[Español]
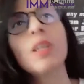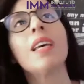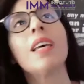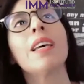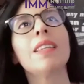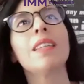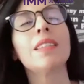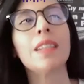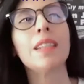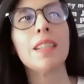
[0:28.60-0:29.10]

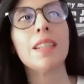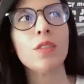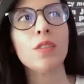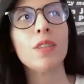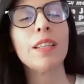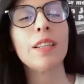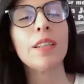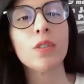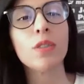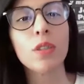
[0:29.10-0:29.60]

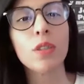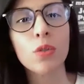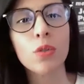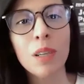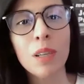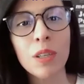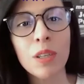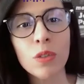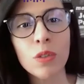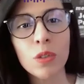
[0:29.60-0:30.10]
Internacional de los Derechos
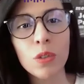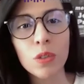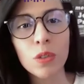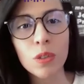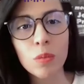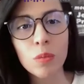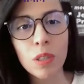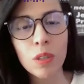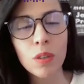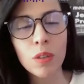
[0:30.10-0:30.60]
Humanos.
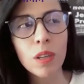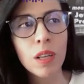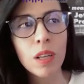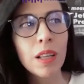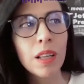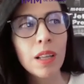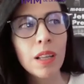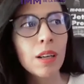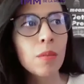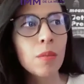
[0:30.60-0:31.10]
Entonces, bueno,
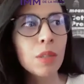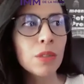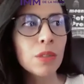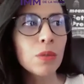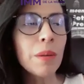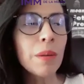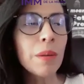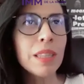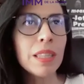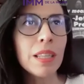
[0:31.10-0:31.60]
como que es
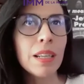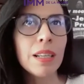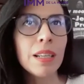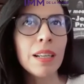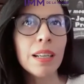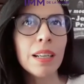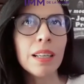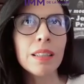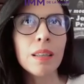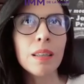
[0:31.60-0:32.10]
una ventana en
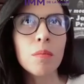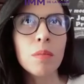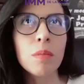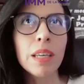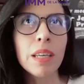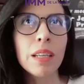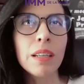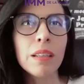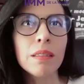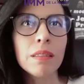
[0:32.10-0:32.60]
la que
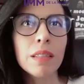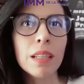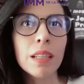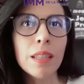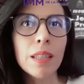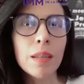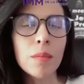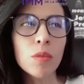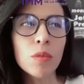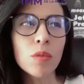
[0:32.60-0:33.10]
también
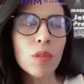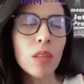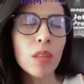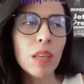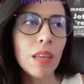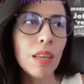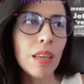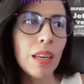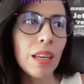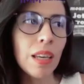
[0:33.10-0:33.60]
tratamos
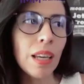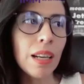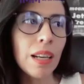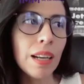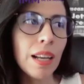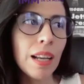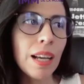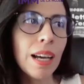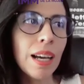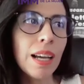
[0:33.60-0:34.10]
de
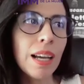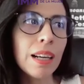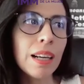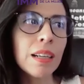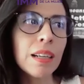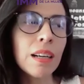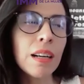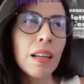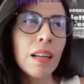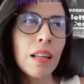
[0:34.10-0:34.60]

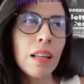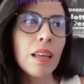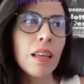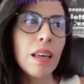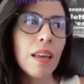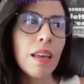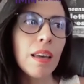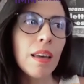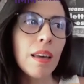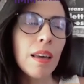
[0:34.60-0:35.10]
generar
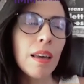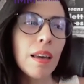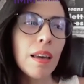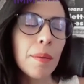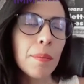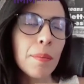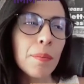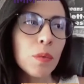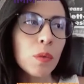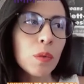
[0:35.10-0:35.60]
eh,
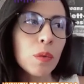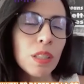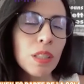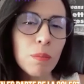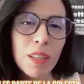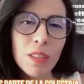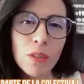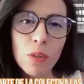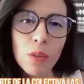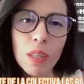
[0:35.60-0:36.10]
un
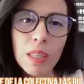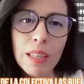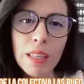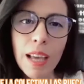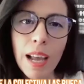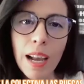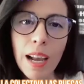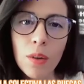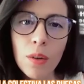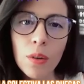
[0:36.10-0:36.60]
espacio de
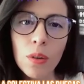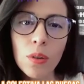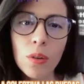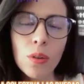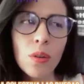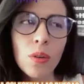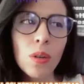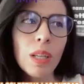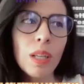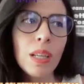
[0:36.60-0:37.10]

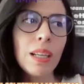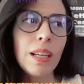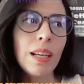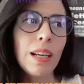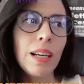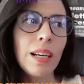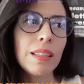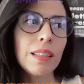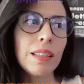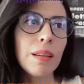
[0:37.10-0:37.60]
diálogo,
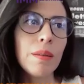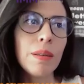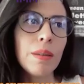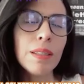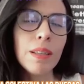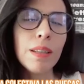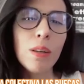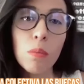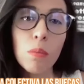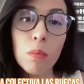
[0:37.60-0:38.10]
a
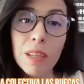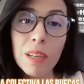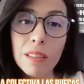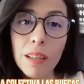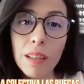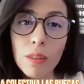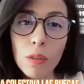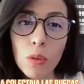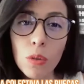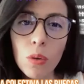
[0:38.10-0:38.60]
través de
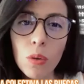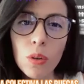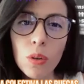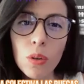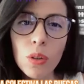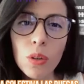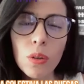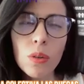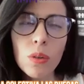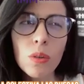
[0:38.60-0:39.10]

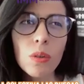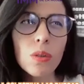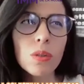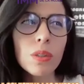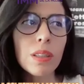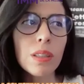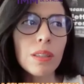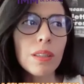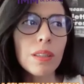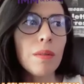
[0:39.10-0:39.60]

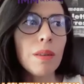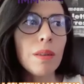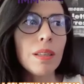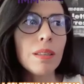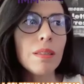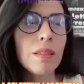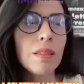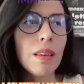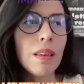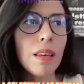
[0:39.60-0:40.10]
conversatorios, a
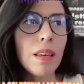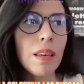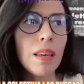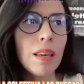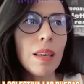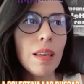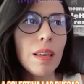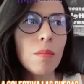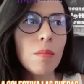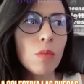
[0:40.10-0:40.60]
través
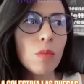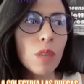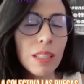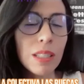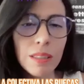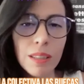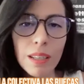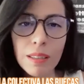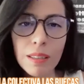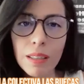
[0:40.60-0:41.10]
de
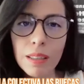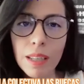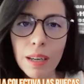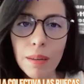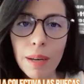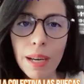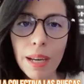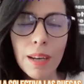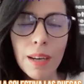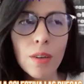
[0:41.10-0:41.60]
muestras de
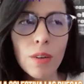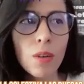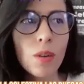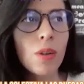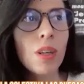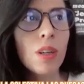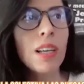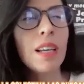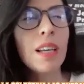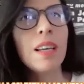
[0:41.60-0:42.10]

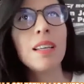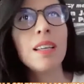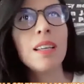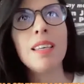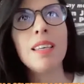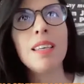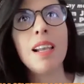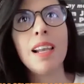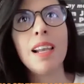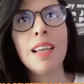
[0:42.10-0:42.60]
trabajo.
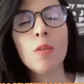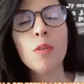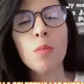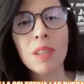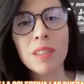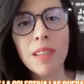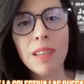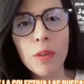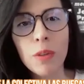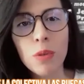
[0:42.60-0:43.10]
Y el año
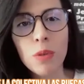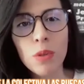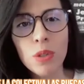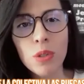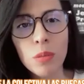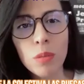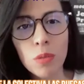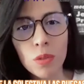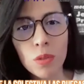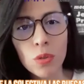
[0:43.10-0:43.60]
pasado
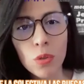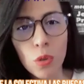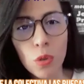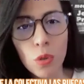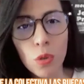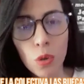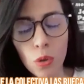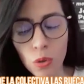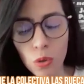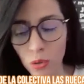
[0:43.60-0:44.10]
hicimos
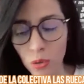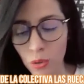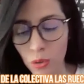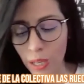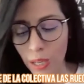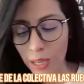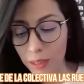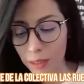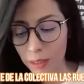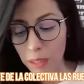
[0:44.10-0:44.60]
dos
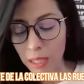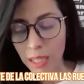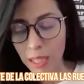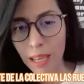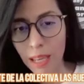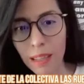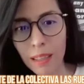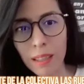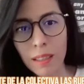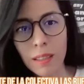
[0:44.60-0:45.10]

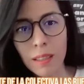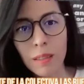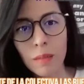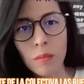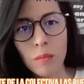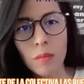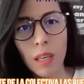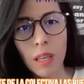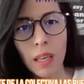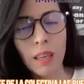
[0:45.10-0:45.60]
actividades,
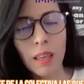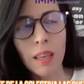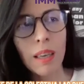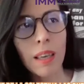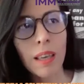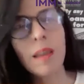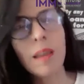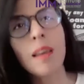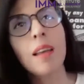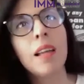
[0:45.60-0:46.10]

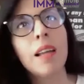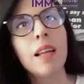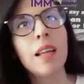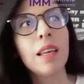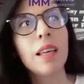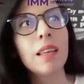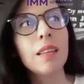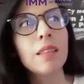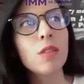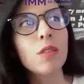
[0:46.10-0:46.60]
eh,
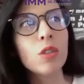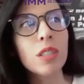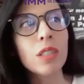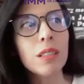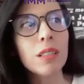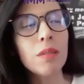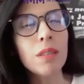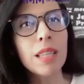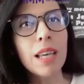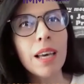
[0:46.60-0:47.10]
dos
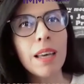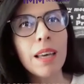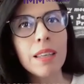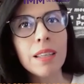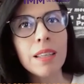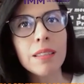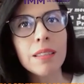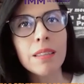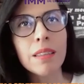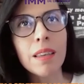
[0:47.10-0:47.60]

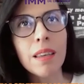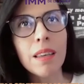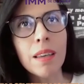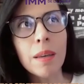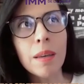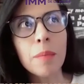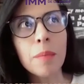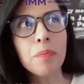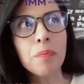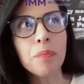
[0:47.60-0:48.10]
actividades
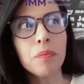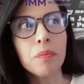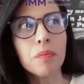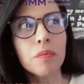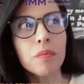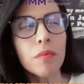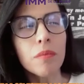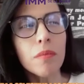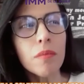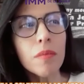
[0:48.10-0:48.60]
que mm,
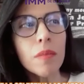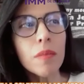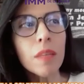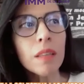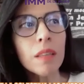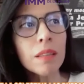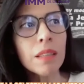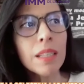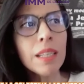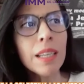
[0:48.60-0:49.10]

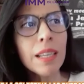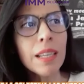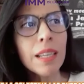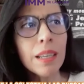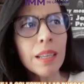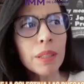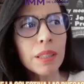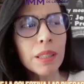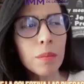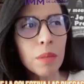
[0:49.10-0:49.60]
tenían que
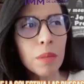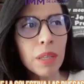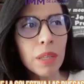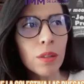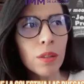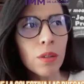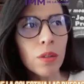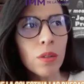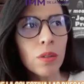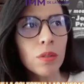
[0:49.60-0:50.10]
ver
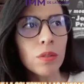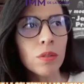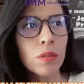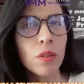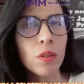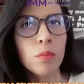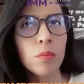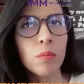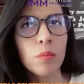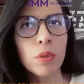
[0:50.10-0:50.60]
también con,
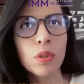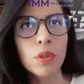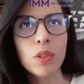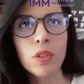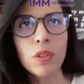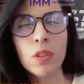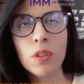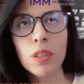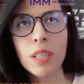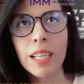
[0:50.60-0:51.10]

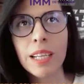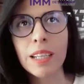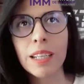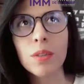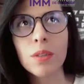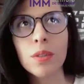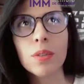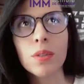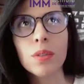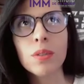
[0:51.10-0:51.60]

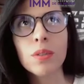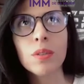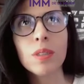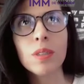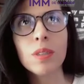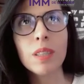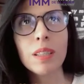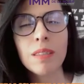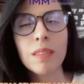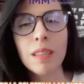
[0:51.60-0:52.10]
posicionarnos
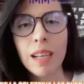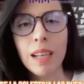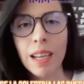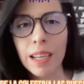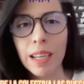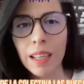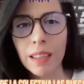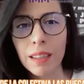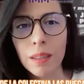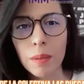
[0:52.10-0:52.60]
desde la
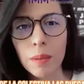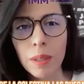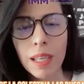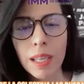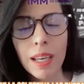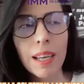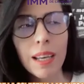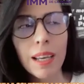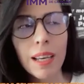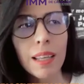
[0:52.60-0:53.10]

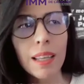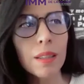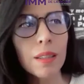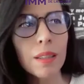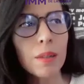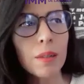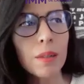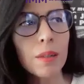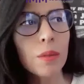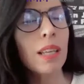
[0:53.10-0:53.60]
creatividad.
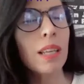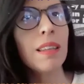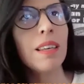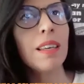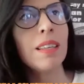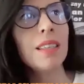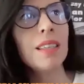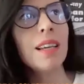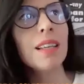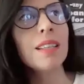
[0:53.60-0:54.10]
Una de
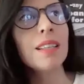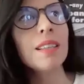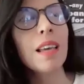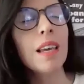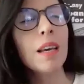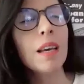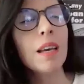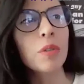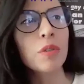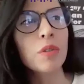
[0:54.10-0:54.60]
ellas,
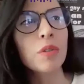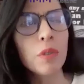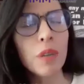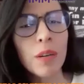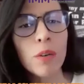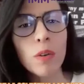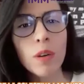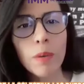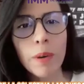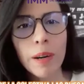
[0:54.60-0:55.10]
pues fue una
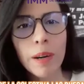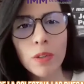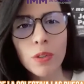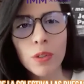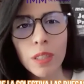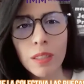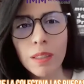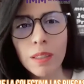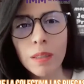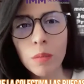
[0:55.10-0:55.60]
colaboración
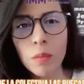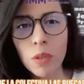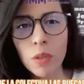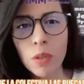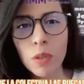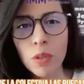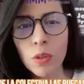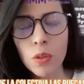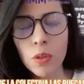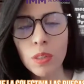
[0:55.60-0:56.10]
que
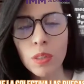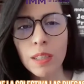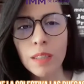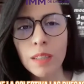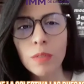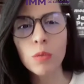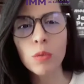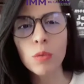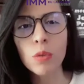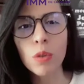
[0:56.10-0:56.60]
hicimos con el
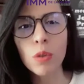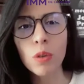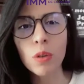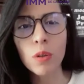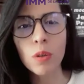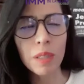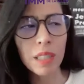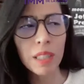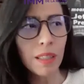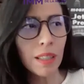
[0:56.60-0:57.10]
Instituto
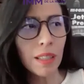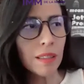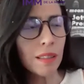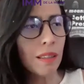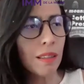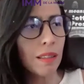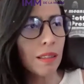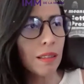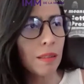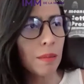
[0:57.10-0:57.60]
Mexiquense,
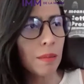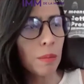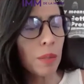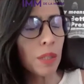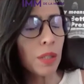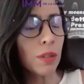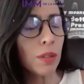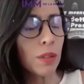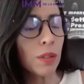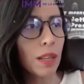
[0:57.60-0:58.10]
de,
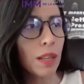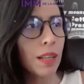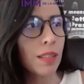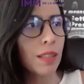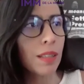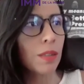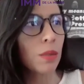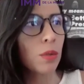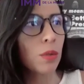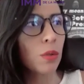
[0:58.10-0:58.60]
perdón, el
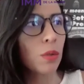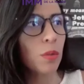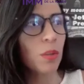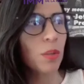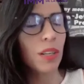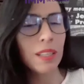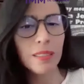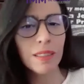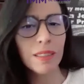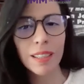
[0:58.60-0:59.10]
Instituto
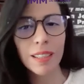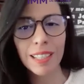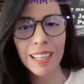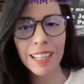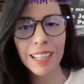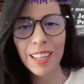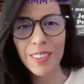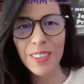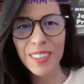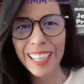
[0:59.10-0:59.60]
Morelense de
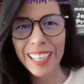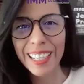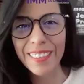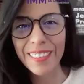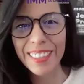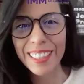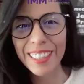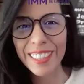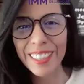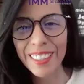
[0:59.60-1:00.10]
Radio y Televisión,